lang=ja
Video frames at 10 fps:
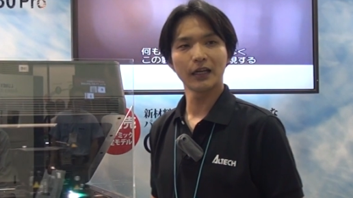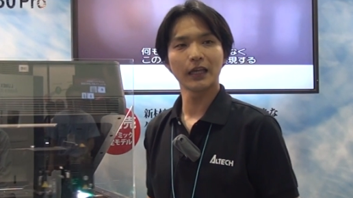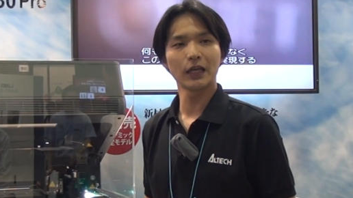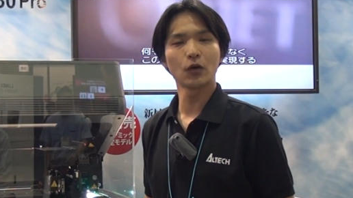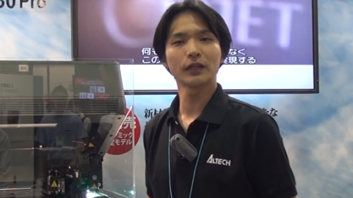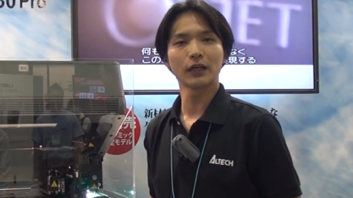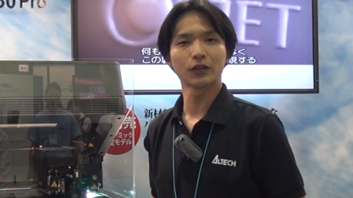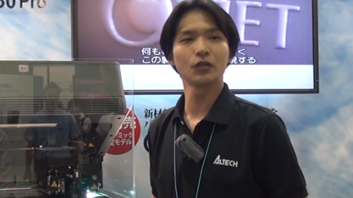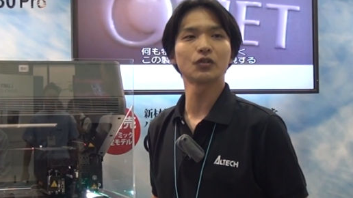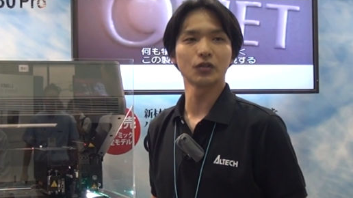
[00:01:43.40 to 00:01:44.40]
価で
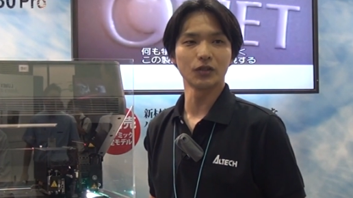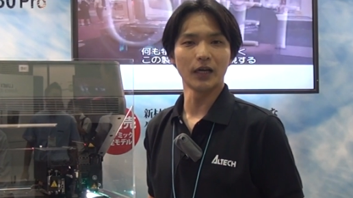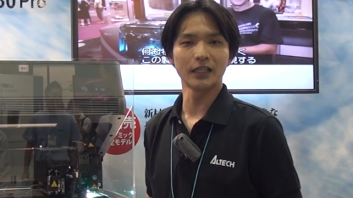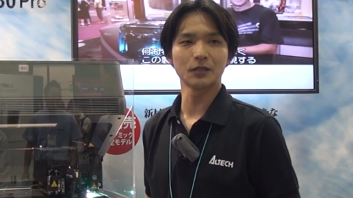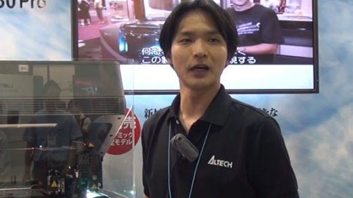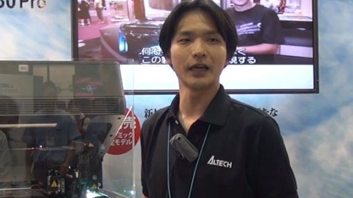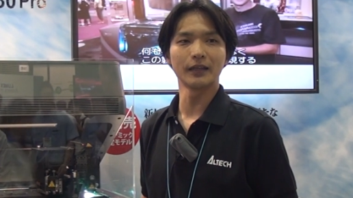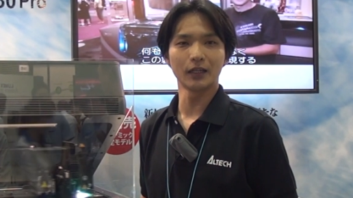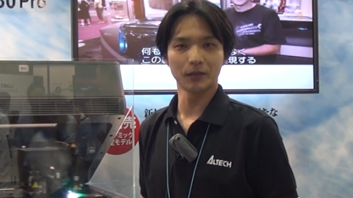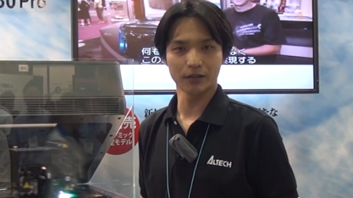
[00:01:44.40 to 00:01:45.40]
498万円
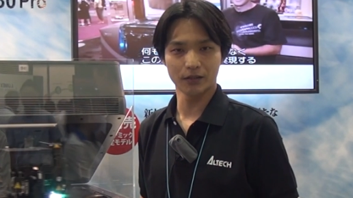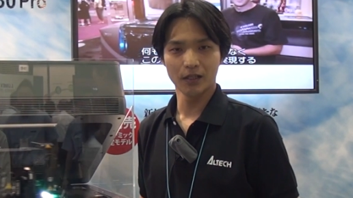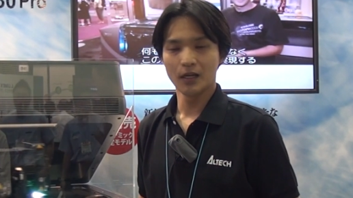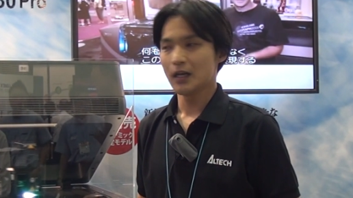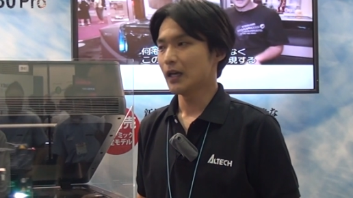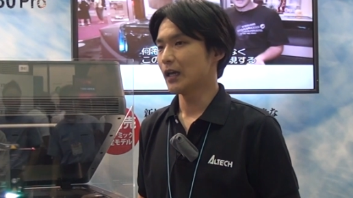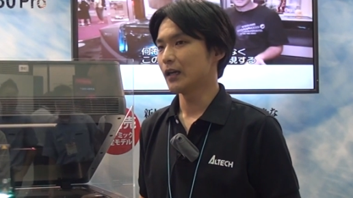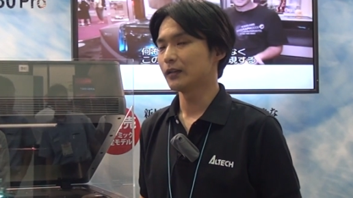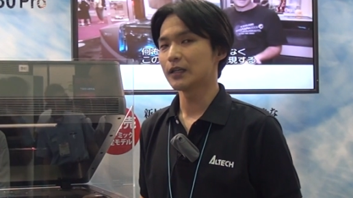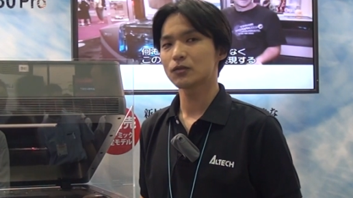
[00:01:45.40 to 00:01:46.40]
になります、
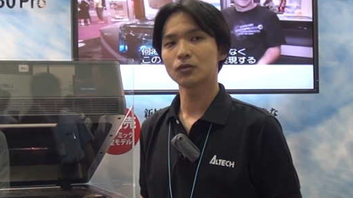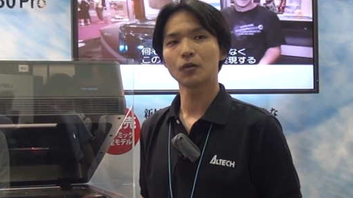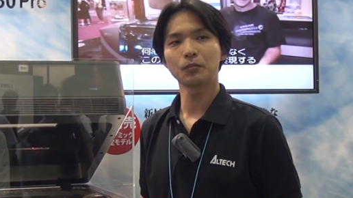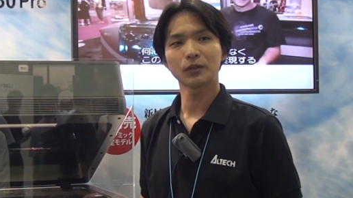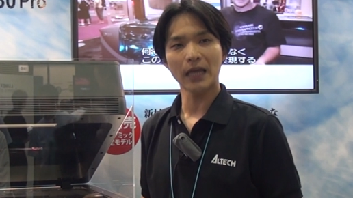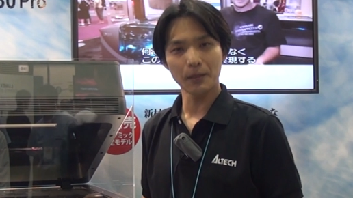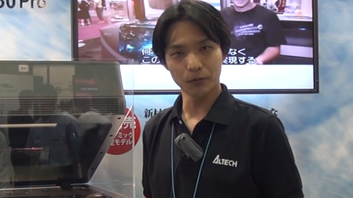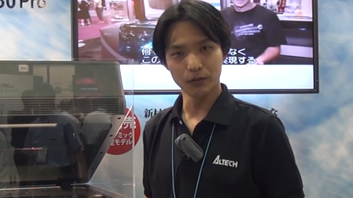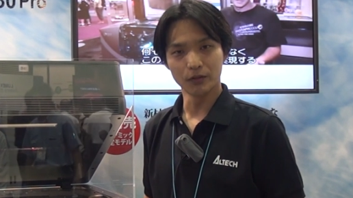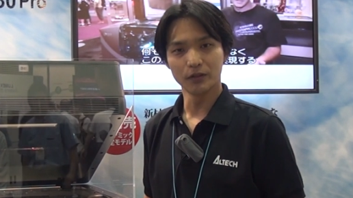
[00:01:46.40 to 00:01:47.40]
え
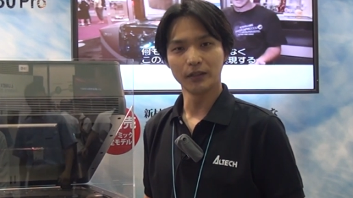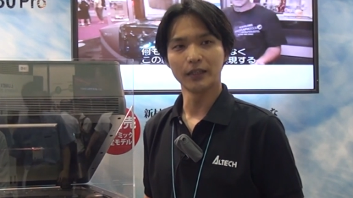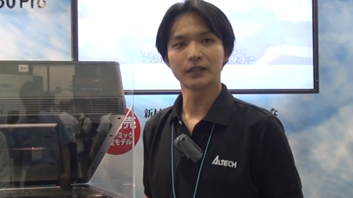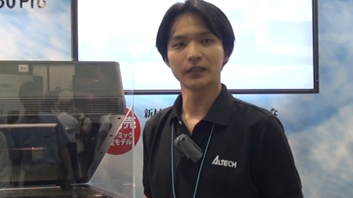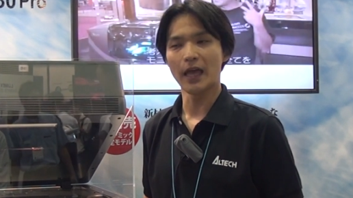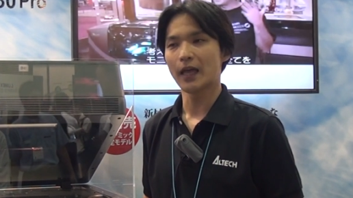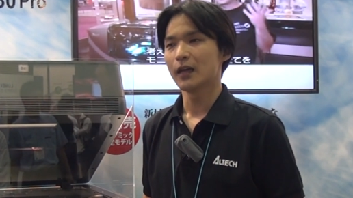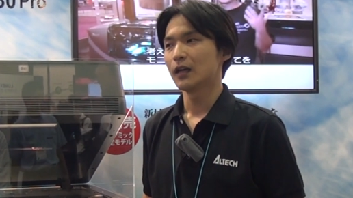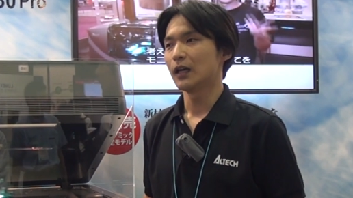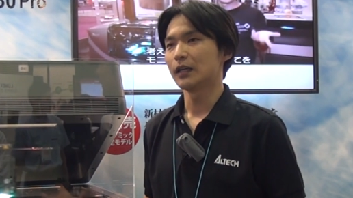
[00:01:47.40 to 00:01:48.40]
デスクトップタイプでですね
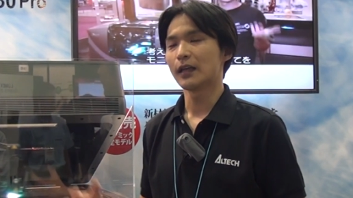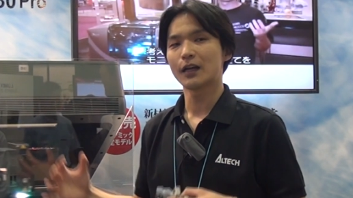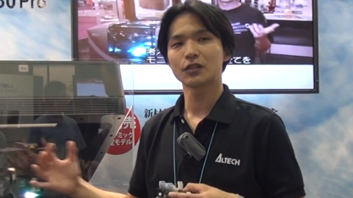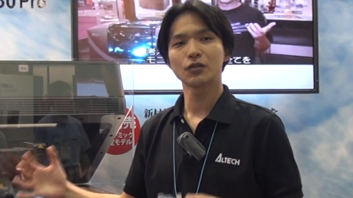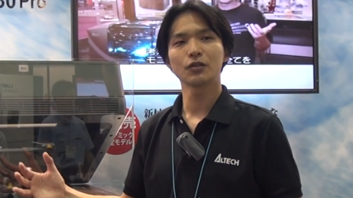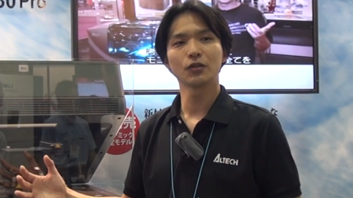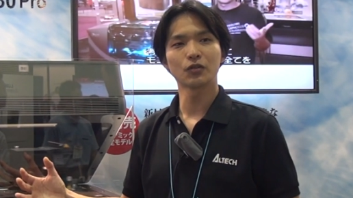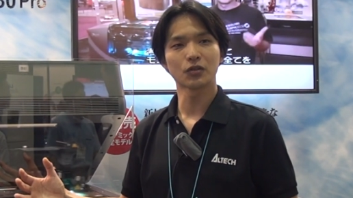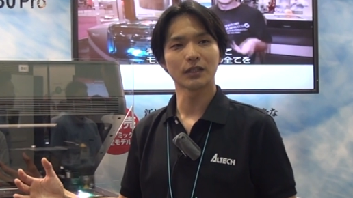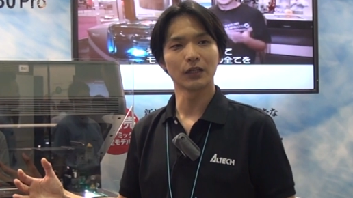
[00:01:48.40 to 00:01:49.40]
7種類の
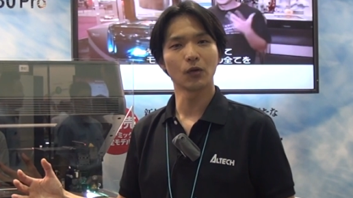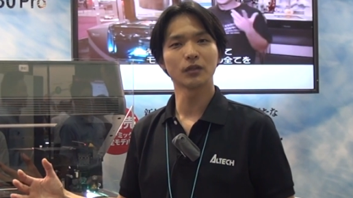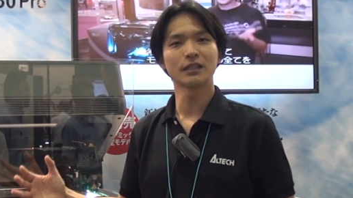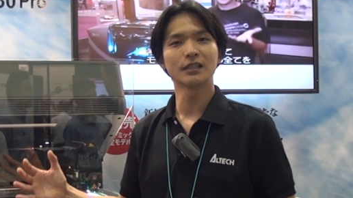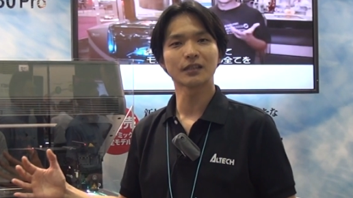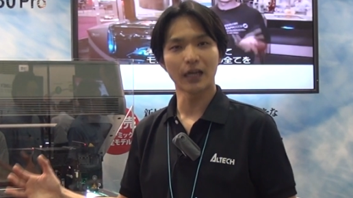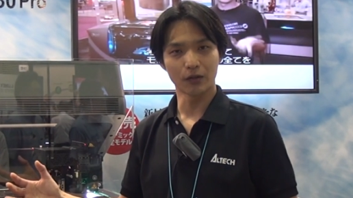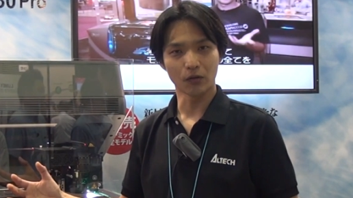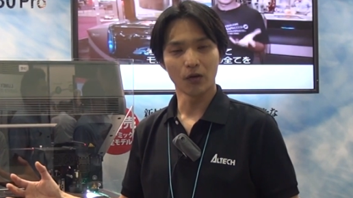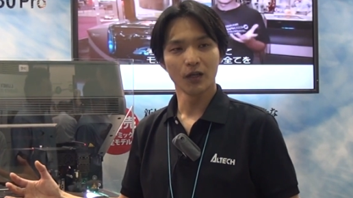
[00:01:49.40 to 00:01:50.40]
樹脂が同時に使え
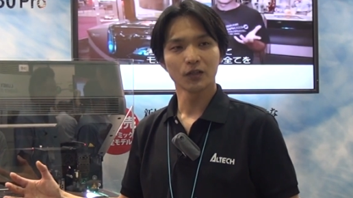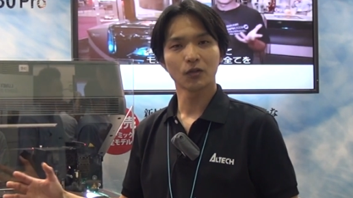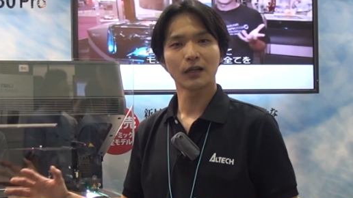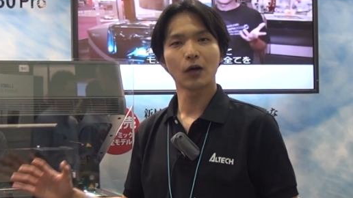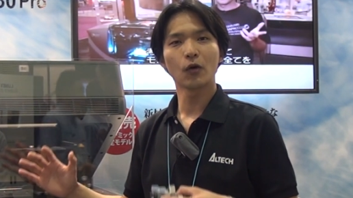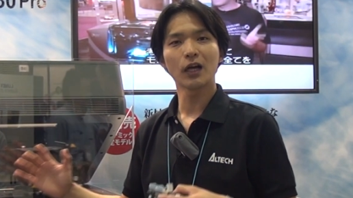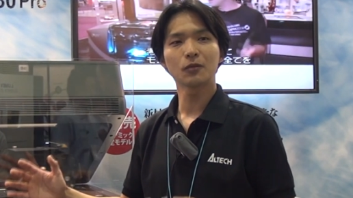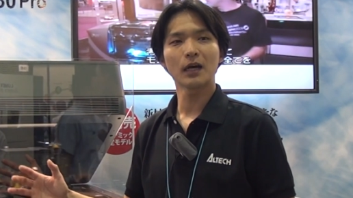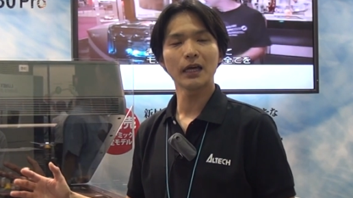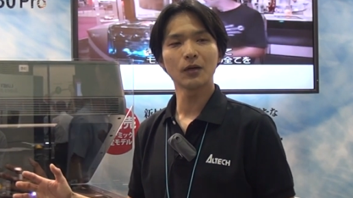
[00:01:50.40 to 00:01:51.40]
るそれが
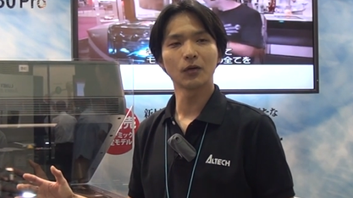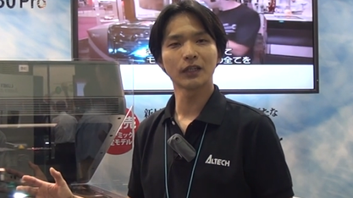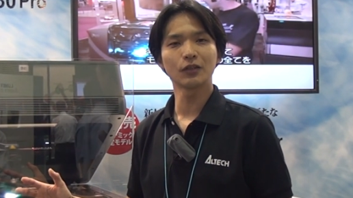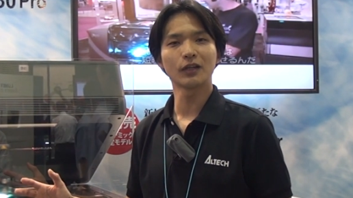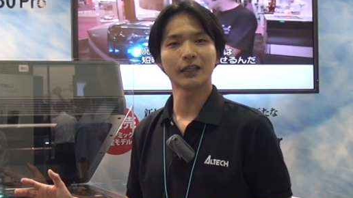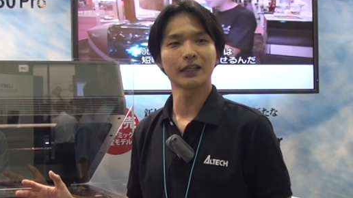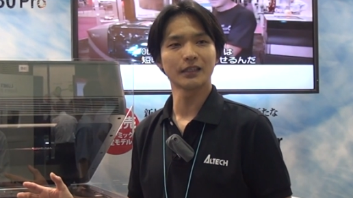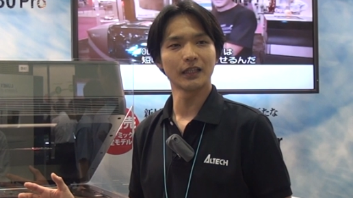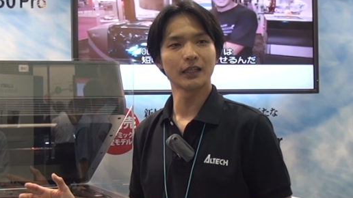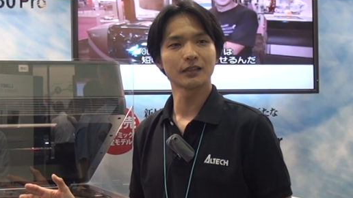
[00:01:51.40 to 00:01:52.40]
500万円を切る形
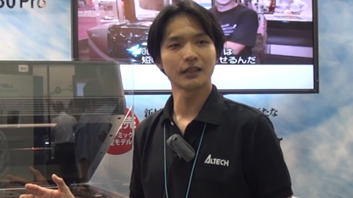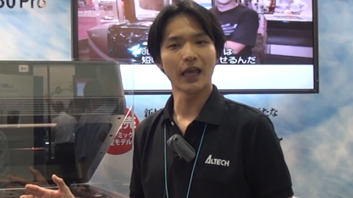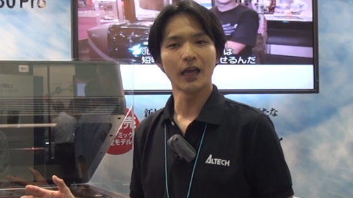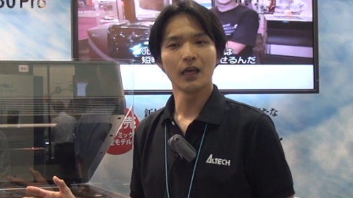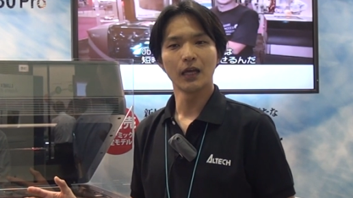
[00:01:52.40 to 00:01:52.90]
でですね